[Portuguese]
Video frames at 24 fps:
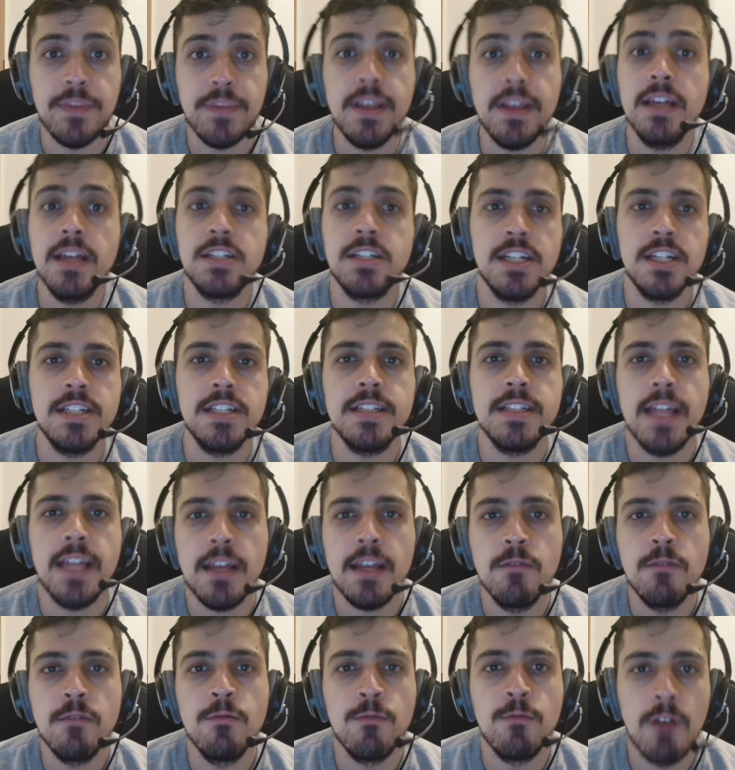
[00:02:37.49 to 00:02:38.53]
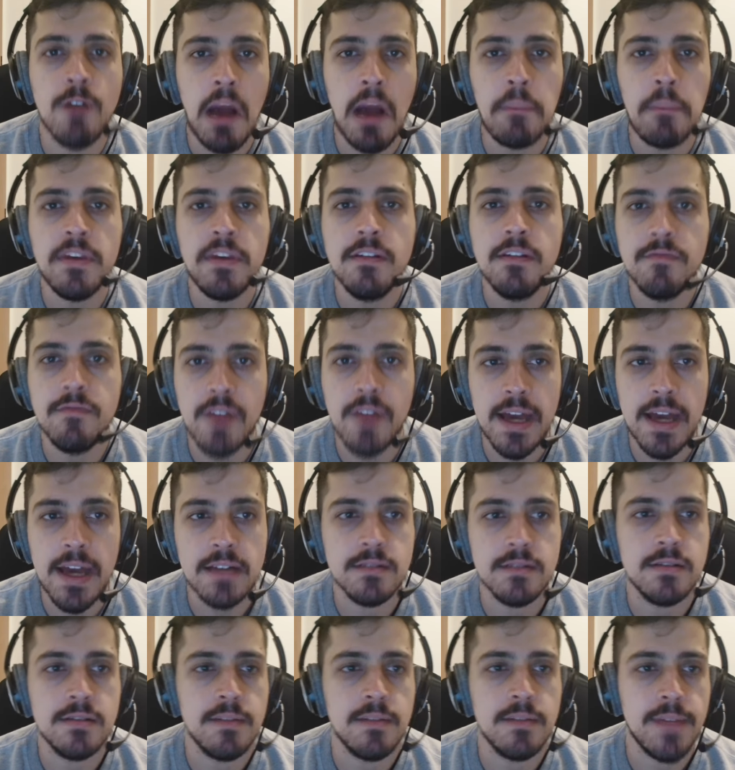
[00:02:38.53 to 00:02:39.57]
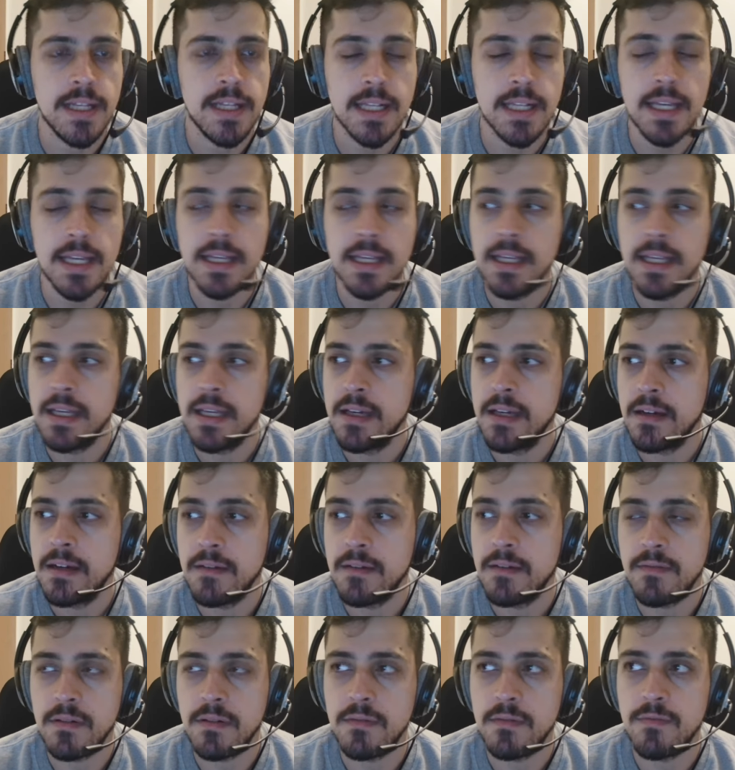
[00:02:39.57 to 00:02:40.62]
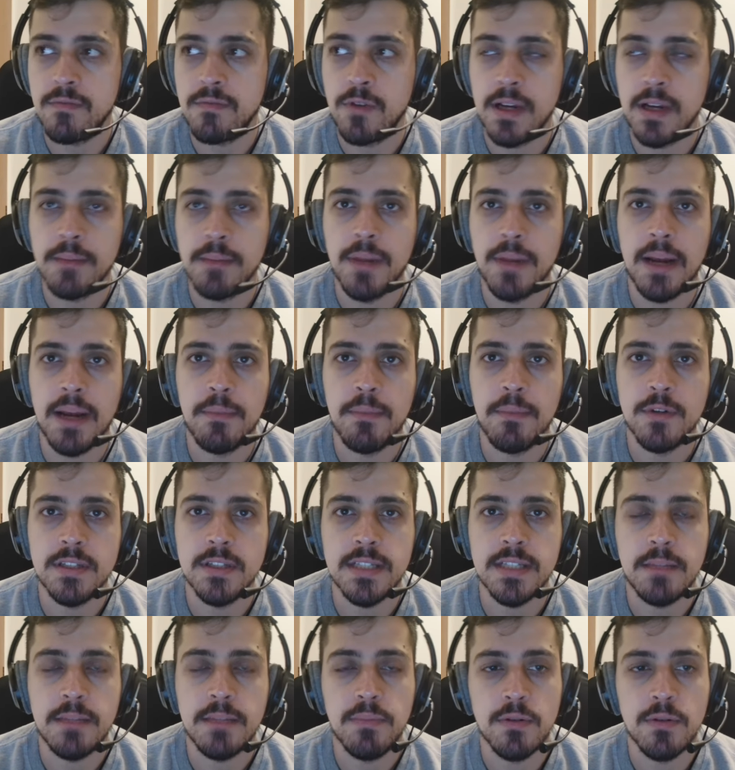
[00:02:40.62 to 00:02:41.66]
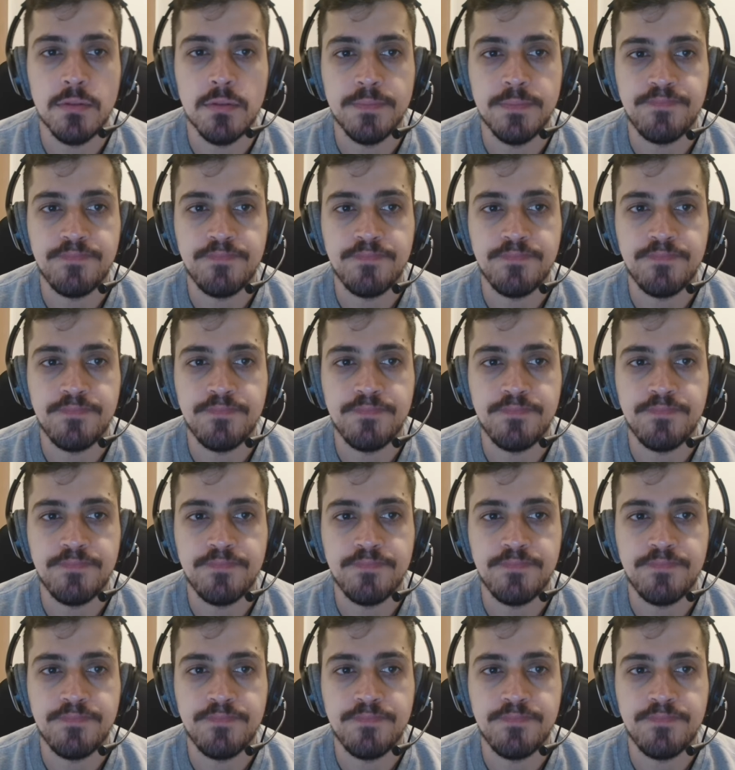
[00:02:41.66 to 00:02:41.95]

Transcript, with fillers: E a gente tem o caminho inverso também, né? Vou lembrar, por exemplo,